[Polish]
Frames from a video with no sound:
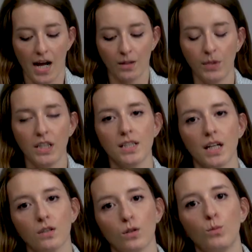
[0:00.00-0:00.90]

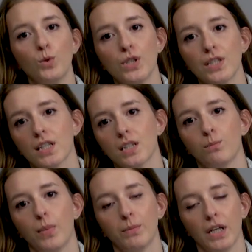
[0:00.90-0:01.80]
Administrator musi
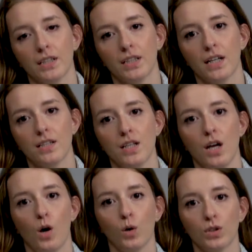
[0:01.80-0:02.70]
zatem pamiętać
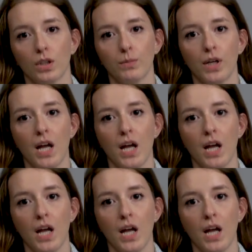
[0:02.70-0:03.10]
o tym,